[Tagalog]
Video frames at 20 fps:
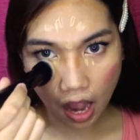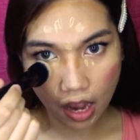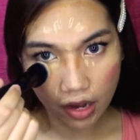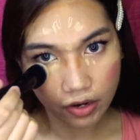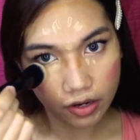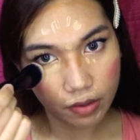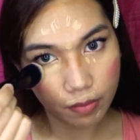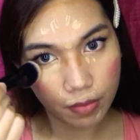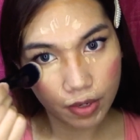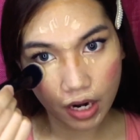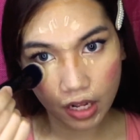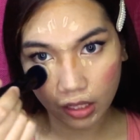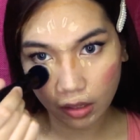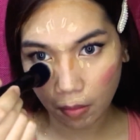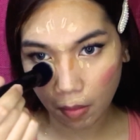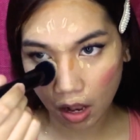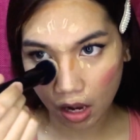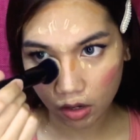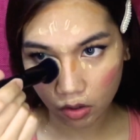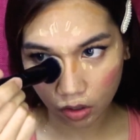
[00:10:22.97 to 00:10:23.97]
ayaw naman
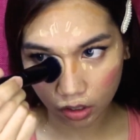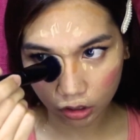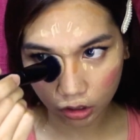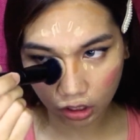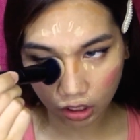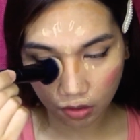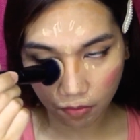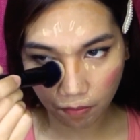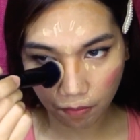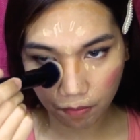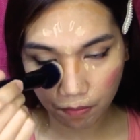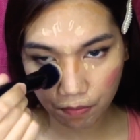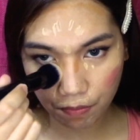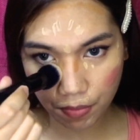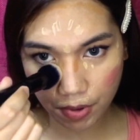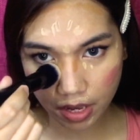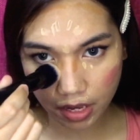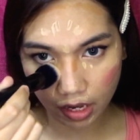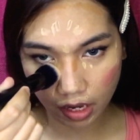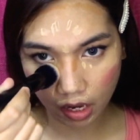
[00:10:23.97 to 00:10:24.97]
natin makagawin siya ng
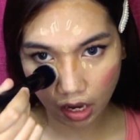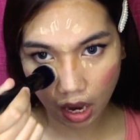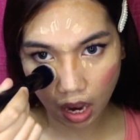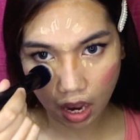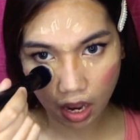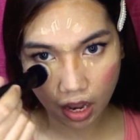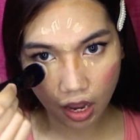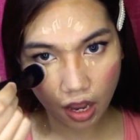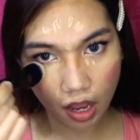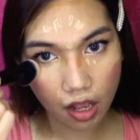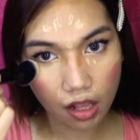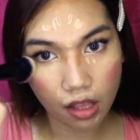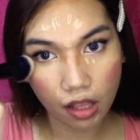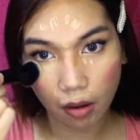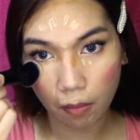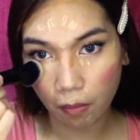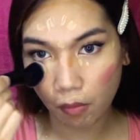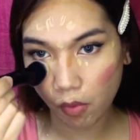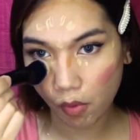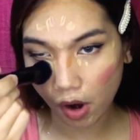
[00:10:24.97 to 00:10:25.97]
pink,
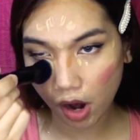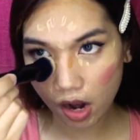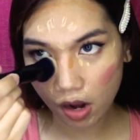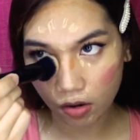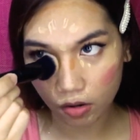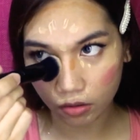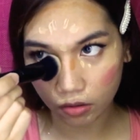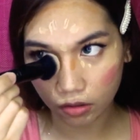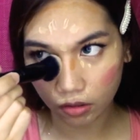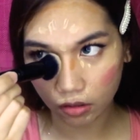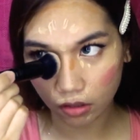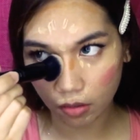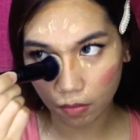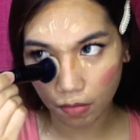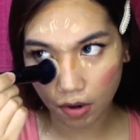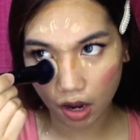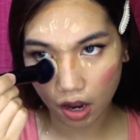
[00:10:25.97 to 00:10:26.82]
ng brown.